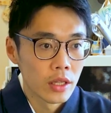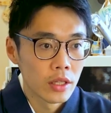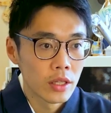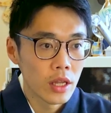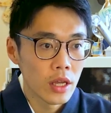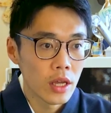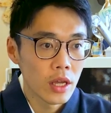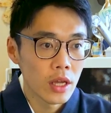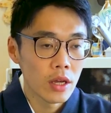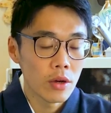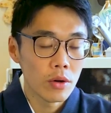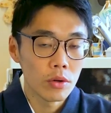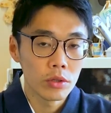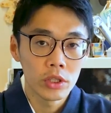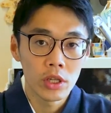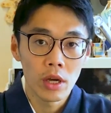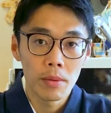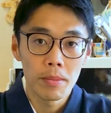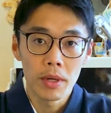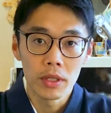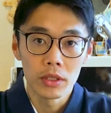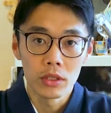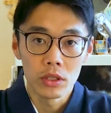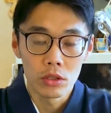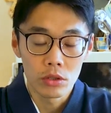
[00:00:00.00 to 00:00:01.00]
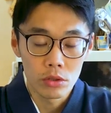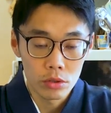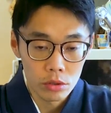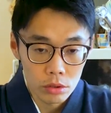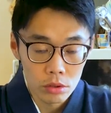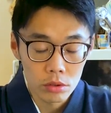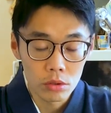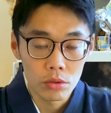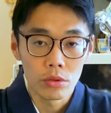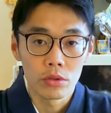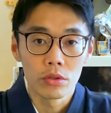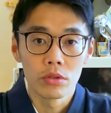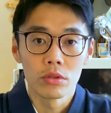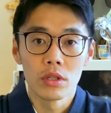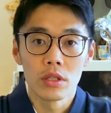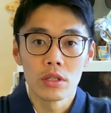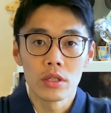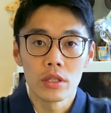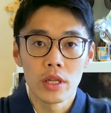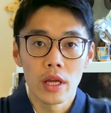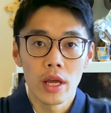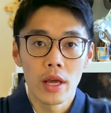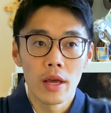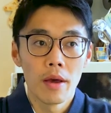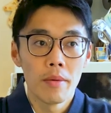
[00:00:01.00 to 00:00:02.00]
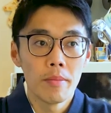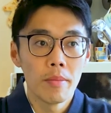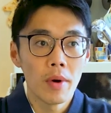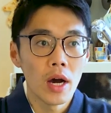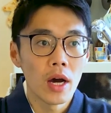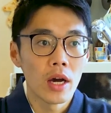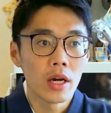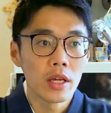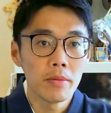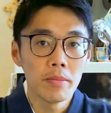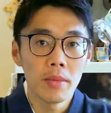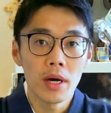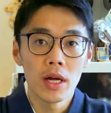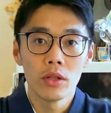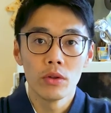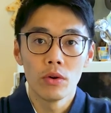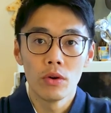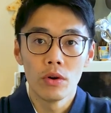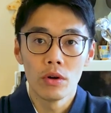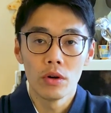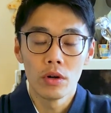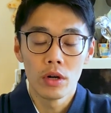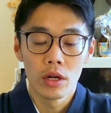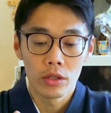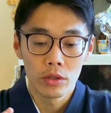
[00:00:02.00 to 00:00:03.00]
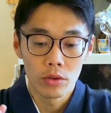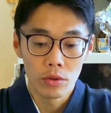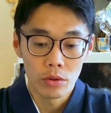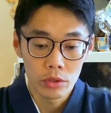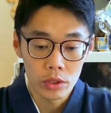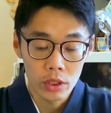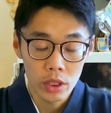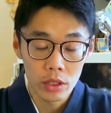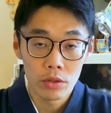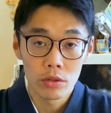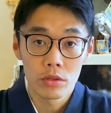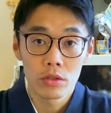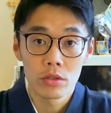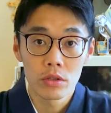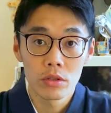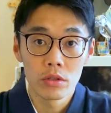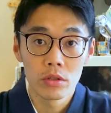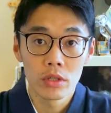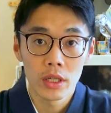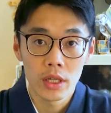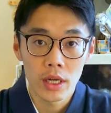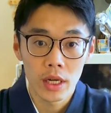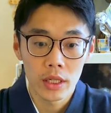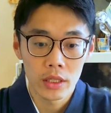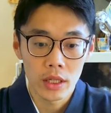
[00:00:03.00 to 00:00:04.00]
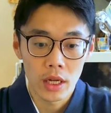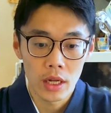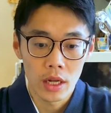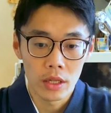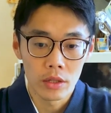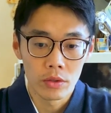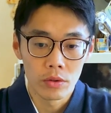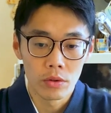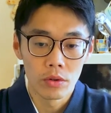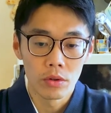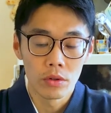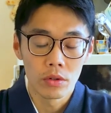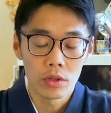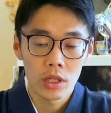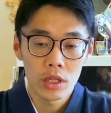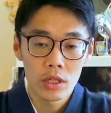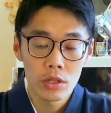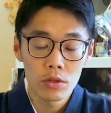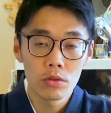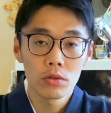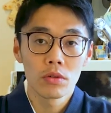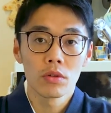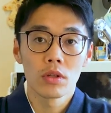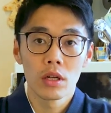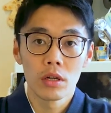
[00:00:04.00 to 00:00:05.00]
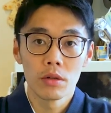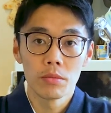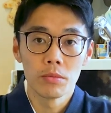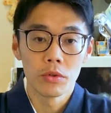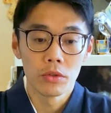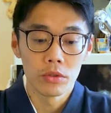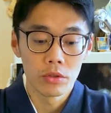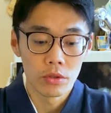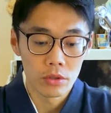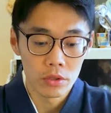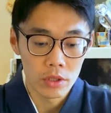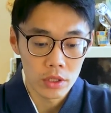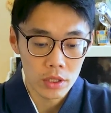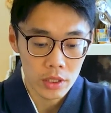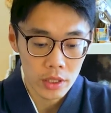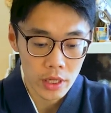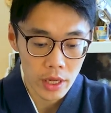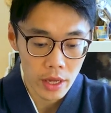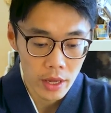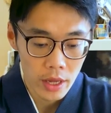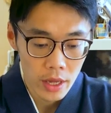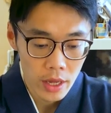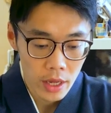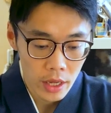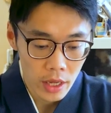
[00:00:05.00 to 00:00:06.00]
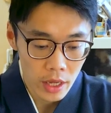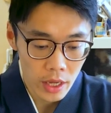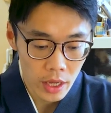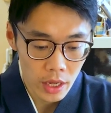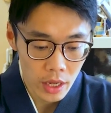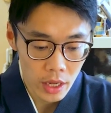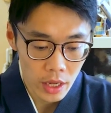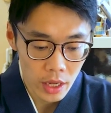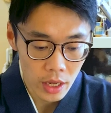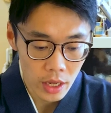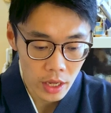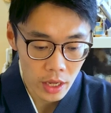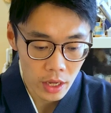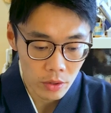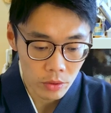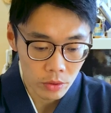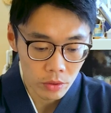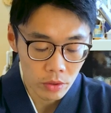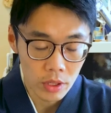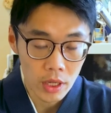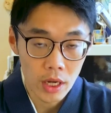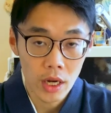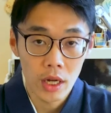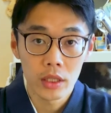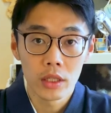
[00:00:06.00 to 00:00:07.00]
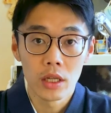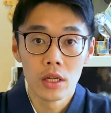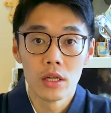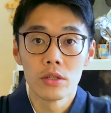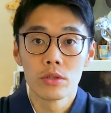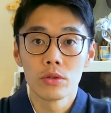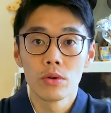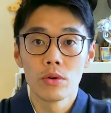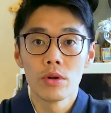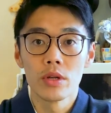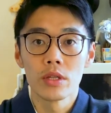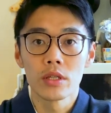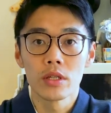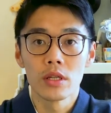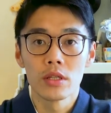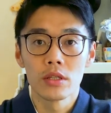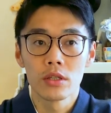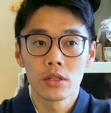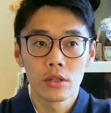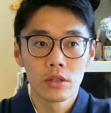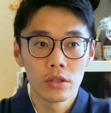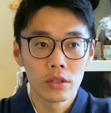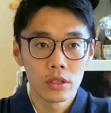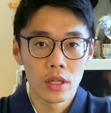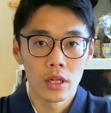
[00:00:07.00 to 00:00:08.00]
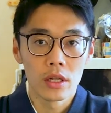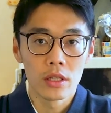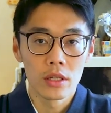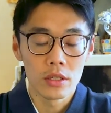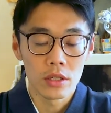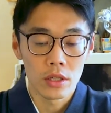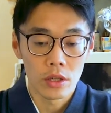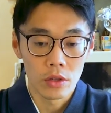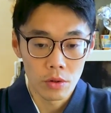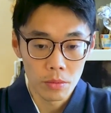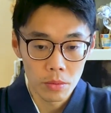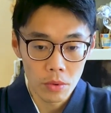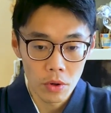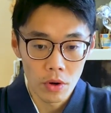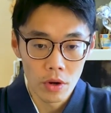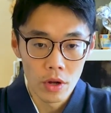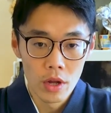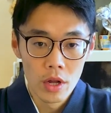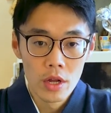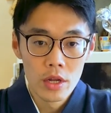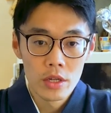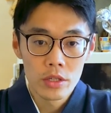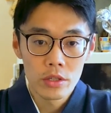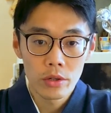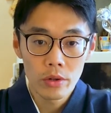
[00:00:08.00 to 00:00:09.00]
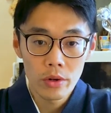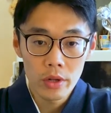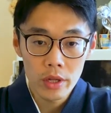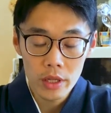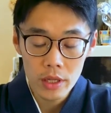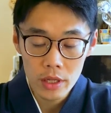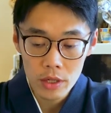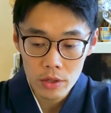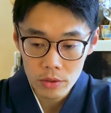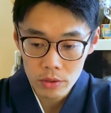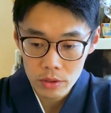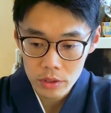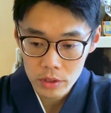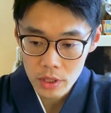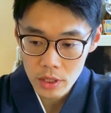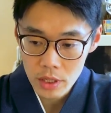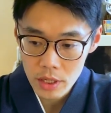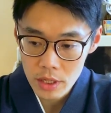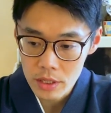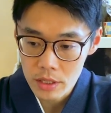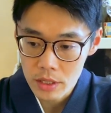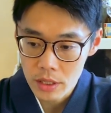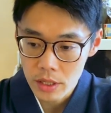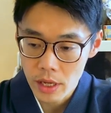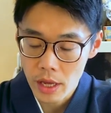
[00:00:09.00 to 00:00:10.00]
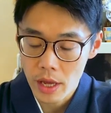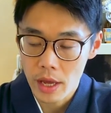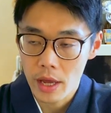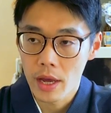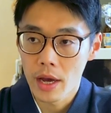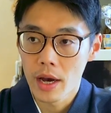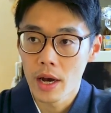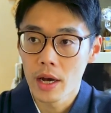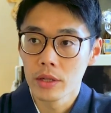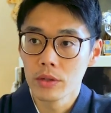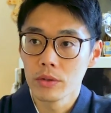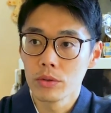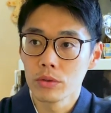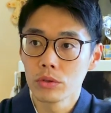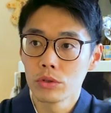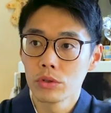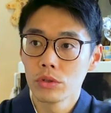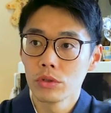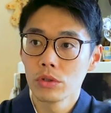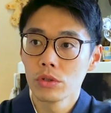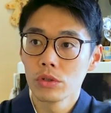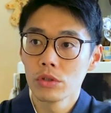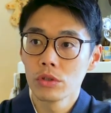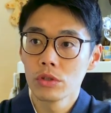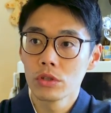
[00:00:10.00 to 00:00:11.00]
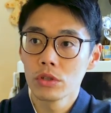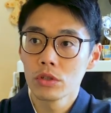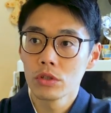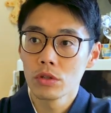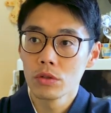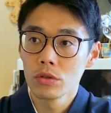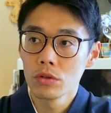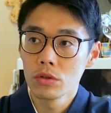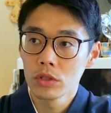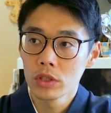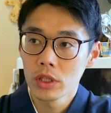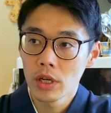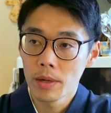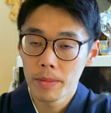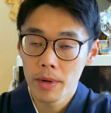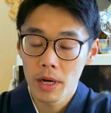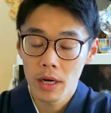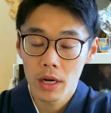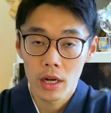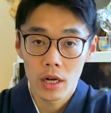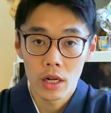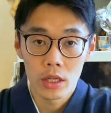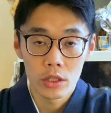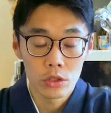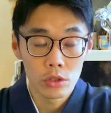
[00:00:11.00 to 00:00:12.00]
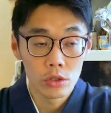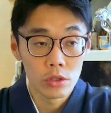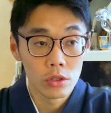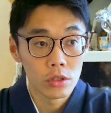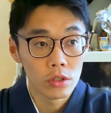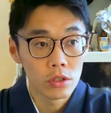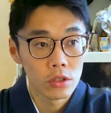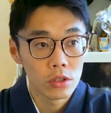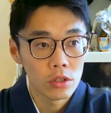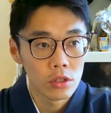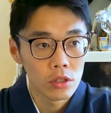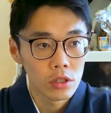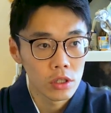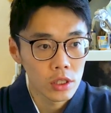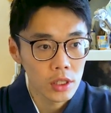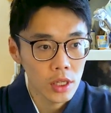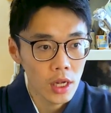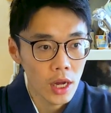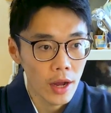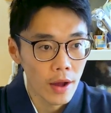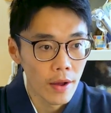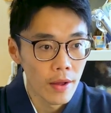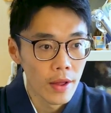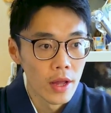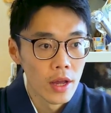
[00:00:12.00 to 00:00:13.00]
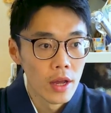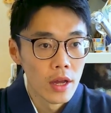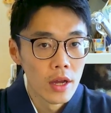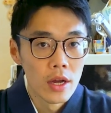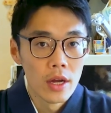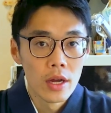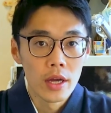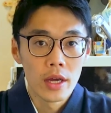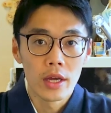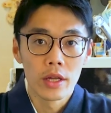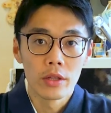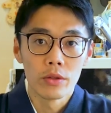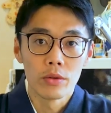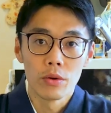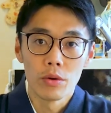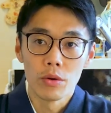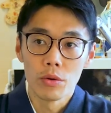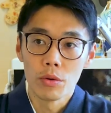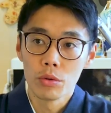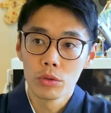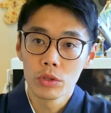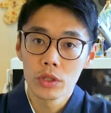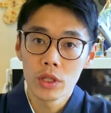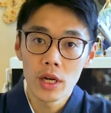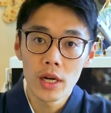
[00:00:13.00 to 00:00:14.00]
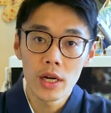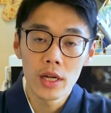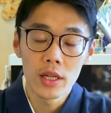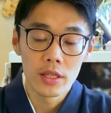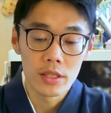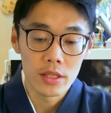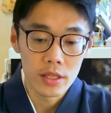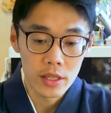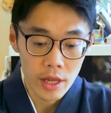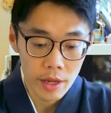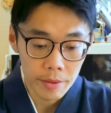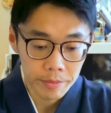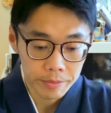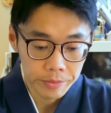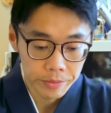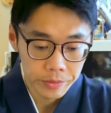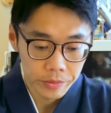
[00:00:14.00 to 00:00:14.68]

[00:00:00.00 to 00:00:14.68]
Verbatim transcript: で、お茶葉にするというですね、まあ今のあのお茶の作り方の基礎となるものをですね、えー、この長谷宗園さん作ったんですけども、それによってですね、あの中その茶葉から抽出したあのお茶がですね、